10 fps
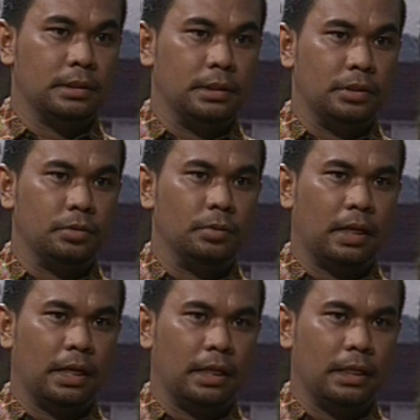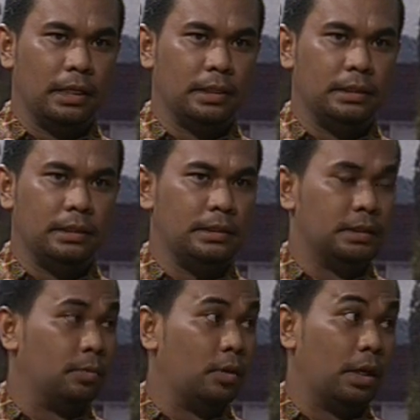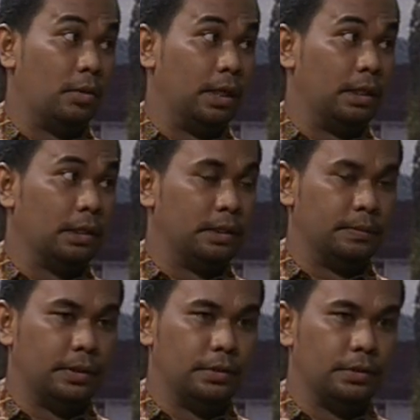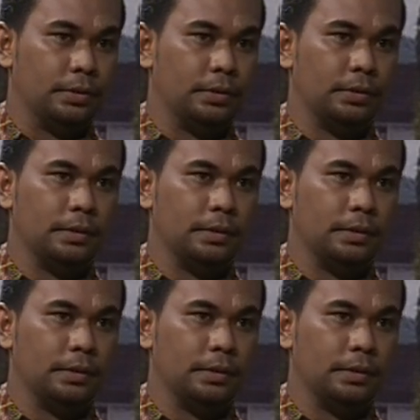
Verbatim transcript: itu berada di kepulauan kan begitu.